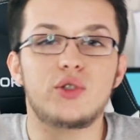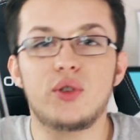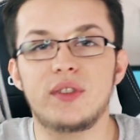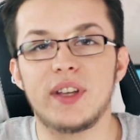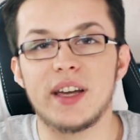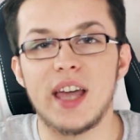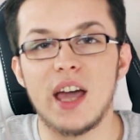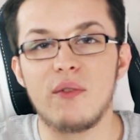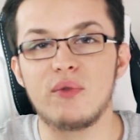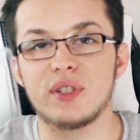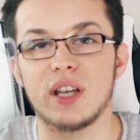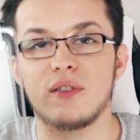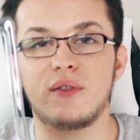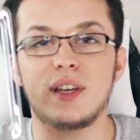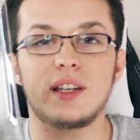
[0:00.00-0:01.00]
Et juste derrière
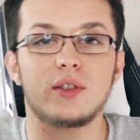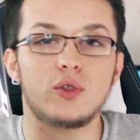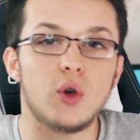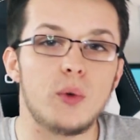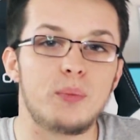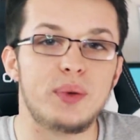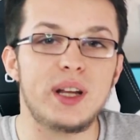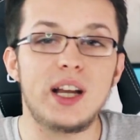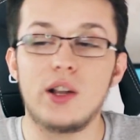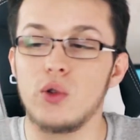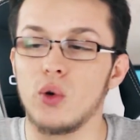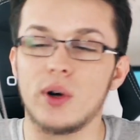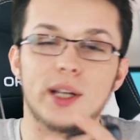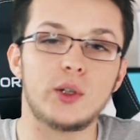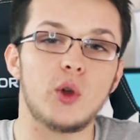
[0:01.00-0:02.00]
vous avez deux piles,
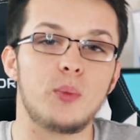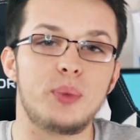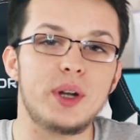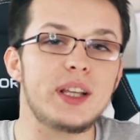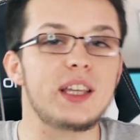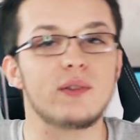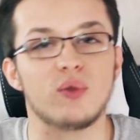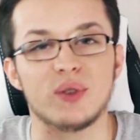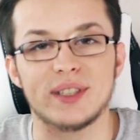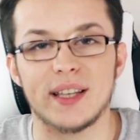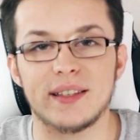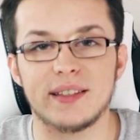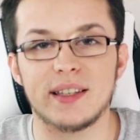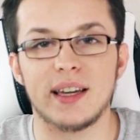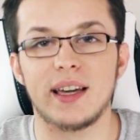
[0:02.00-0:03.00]
donc les deux piles qui vont
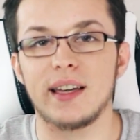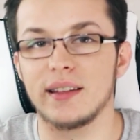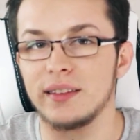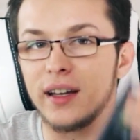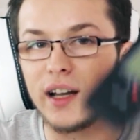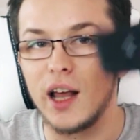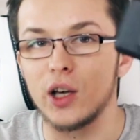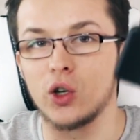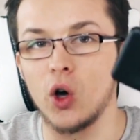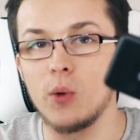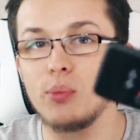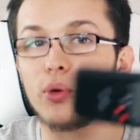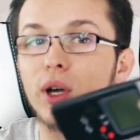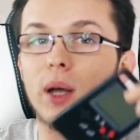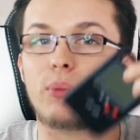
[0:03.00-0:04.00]
s'insérer dans la
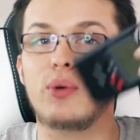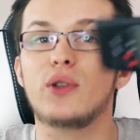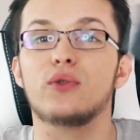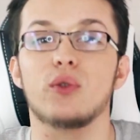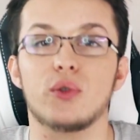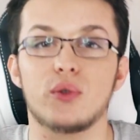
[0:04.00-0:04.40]
coque pour qu'elle puisse